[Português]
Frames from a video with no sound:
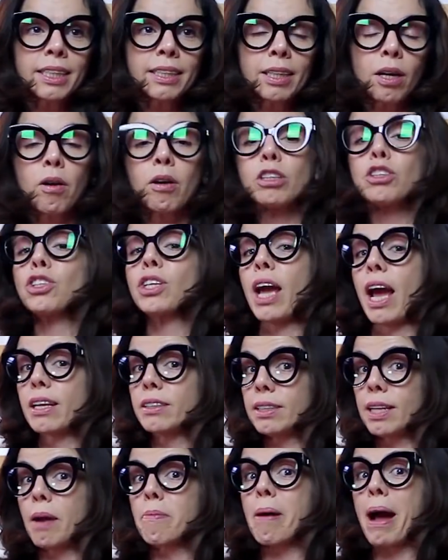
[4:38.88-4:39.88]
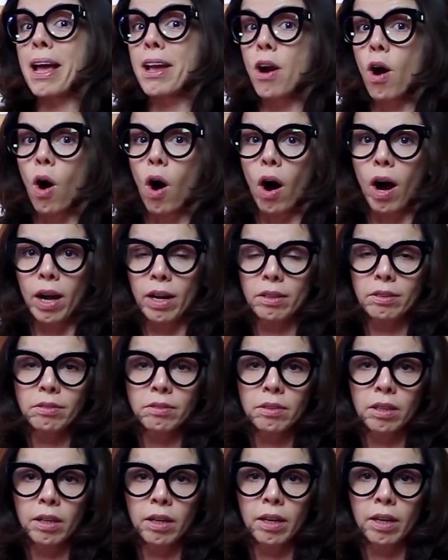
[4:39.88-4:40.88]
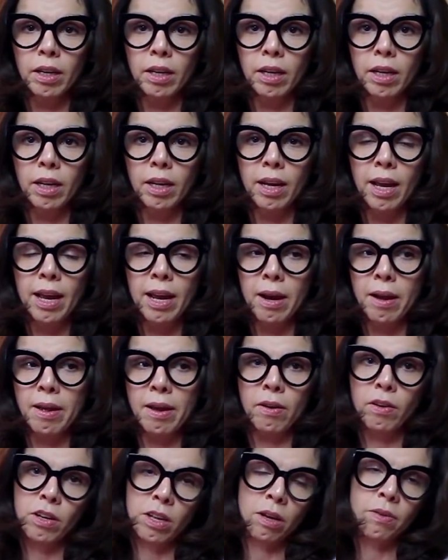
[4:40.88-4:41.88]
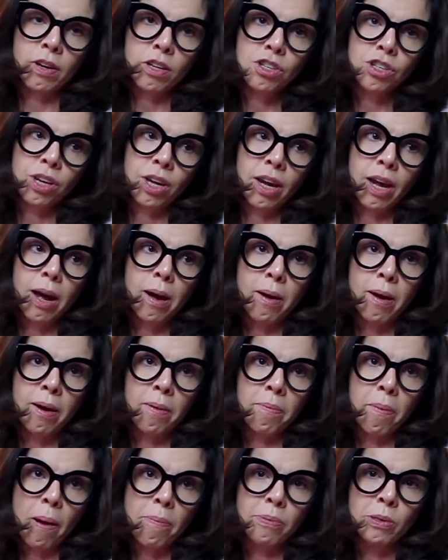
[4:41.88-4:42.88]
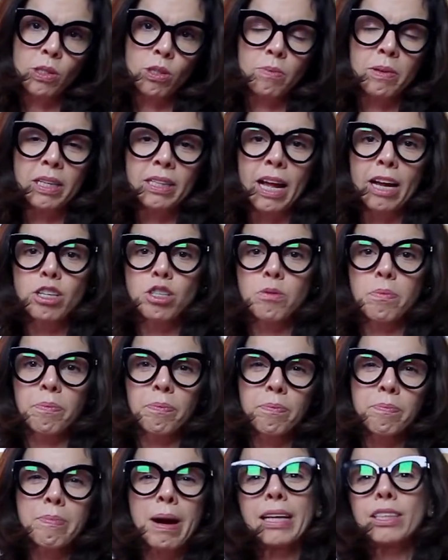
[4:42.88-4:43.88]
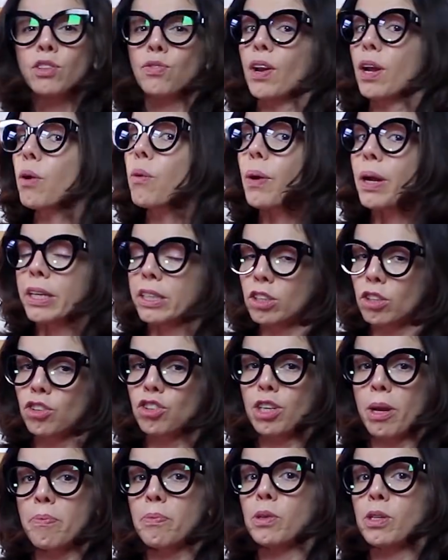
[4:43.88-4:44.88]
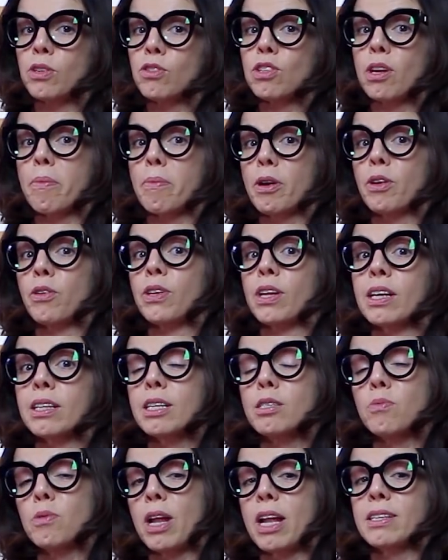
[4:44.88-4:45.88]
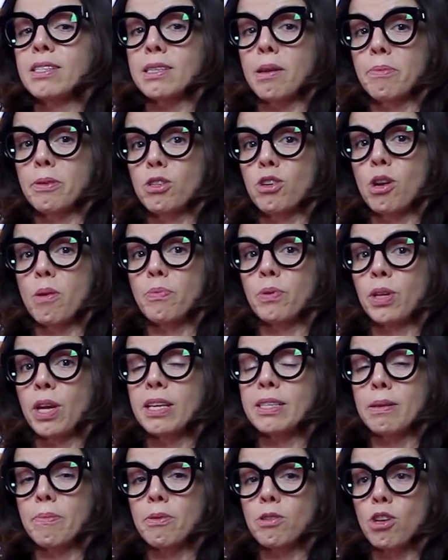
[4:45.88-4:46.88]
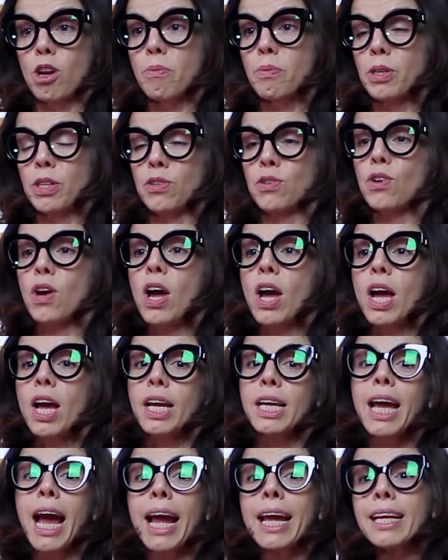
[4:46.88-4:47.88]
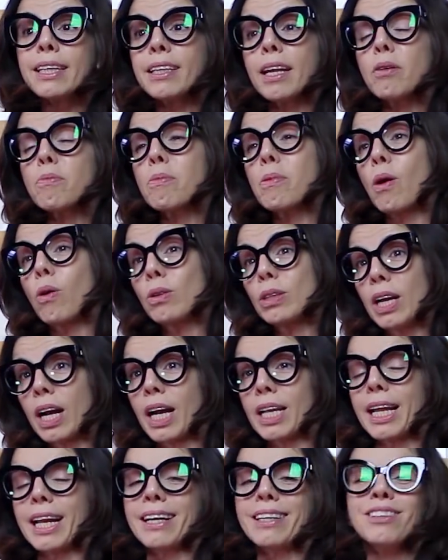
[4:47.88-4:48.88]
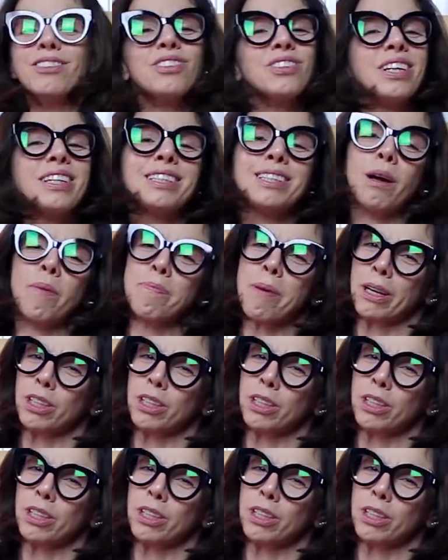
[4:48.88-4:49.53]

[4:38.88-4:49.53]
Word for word: Então acho que essa é a maior é, é, eu acho que é a, a, possibilidade mais frequente. Acho que é por isso que a maioria das mulheres que se apaixona por gay se apaixona por isso. E aí tem uma outra galera que eu não sei se se